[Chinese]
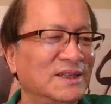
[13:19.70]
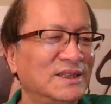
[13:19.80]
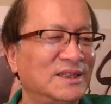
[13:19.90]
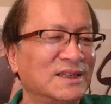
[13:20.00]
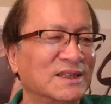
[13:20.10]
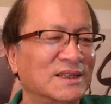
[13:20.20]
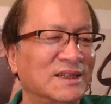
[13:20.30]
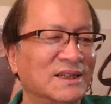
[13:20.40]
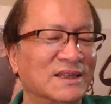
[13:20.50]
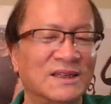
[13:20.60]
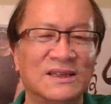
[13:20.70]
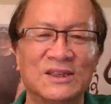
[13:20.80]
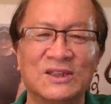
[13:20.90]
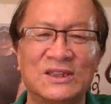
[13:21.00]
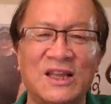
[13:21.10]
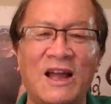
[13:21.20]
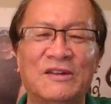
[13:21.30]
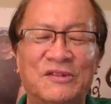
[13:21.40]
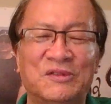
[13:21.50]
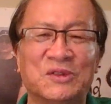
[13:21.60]
这个
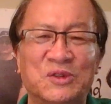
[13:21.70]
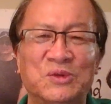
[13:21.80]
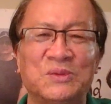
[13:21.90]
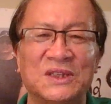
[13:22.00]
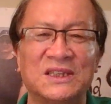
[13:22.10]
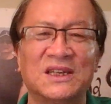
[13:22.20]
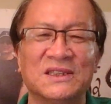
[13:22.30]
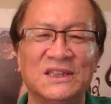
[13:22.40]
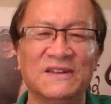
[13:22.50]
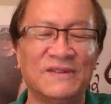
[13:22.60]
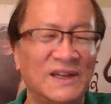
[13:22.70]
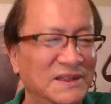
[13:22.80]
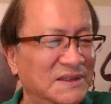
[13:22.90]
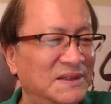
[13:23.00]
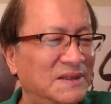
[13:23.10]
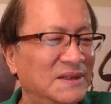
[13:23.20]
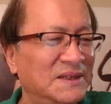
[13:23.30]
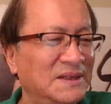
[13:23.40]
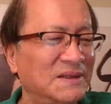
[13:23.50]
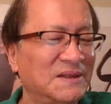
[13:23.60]
贪腐的数额上千万，
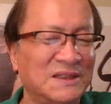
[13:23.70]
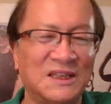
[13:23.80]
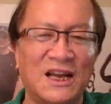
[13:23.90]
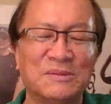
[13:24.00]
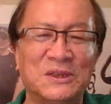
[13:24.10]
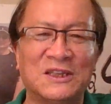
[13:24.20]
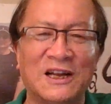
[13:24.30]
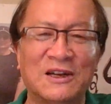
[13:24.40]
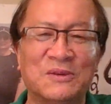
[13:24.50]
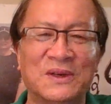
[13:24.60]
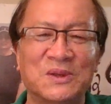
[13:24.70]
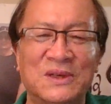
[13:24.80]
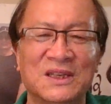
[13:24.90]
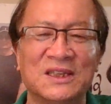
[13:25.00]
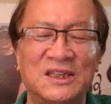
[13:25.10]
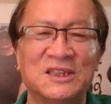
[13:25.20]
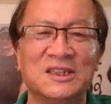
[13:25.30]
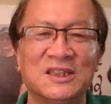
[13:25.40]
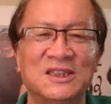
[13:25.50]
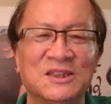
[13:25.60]
一大批贪官都可能涉
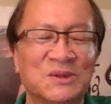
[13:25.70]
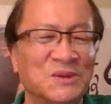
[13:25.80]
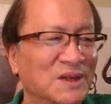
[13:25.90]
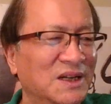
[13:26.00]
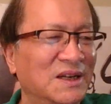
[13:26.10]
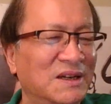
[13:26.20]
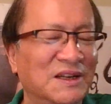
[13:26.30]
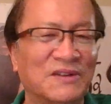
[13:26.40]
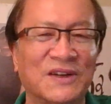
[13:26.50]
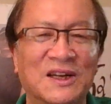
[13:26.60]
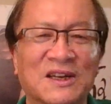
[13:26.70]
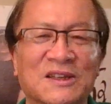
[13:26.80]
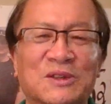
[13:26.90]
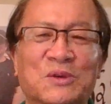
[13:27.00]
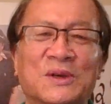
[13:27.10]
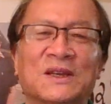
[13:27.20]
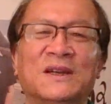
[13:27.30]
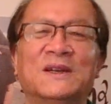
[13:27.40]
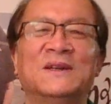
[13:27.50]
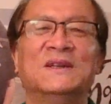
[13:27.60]
及其中啊。另外，可能都会
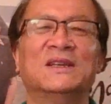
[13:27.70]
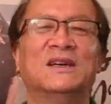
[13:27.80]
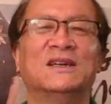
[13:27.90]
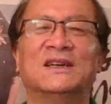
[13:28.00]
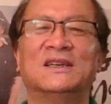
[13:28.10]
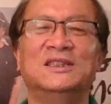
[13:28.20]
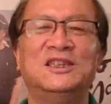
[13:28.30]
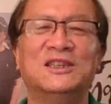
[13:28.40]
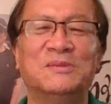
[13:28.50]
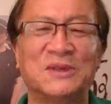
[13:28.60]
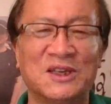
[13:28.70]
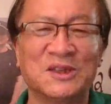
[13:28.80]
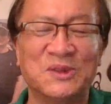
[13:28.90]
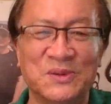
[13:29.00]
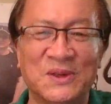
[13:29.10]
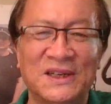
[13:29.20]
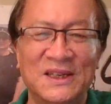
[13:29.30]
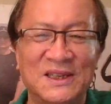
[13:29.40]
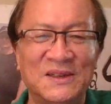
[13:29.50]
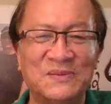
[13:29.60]
呃一审不上诉啊，
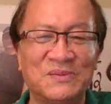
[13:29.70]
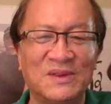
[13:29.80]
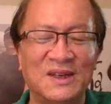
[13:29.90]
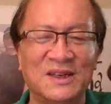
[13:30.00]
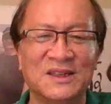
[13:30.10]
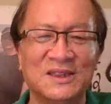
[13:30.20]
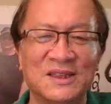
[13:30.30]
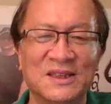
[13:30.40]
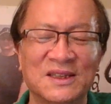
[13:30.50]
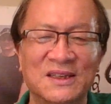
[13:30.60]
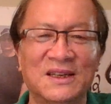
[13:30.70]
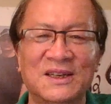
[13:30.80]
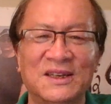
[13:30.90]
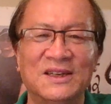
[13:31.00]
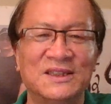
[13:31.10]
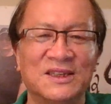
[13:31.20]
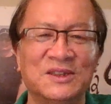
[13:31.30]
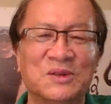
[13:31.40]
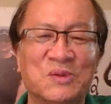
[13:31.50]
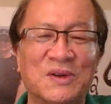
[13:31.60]
和这个这个
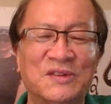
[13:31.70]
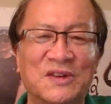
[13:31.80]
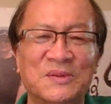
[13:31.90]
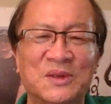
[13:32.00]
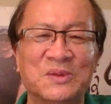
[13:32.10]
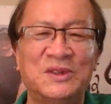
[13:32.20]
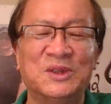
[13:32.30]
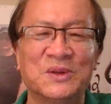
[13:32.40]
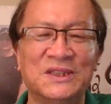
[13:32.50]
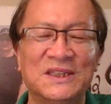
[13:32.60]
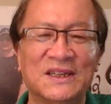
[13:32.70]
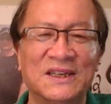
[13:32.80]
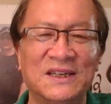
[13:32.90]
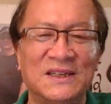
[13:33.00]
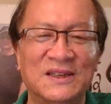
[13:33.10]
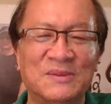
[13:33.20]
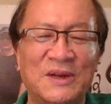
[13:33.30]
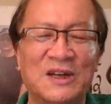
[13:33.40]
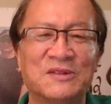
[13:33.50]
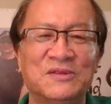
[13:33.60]
有关方面有交易啊，
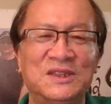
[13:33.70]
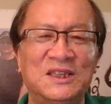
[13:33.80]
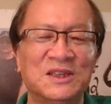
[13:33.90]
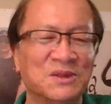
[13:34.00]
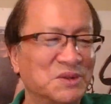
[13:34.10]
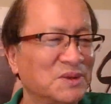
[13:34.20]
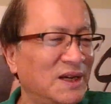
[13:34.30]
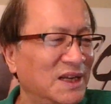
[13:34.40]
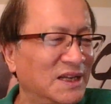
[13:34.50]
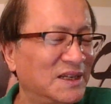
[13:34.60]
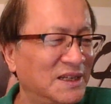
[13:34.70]
判个无期就算了。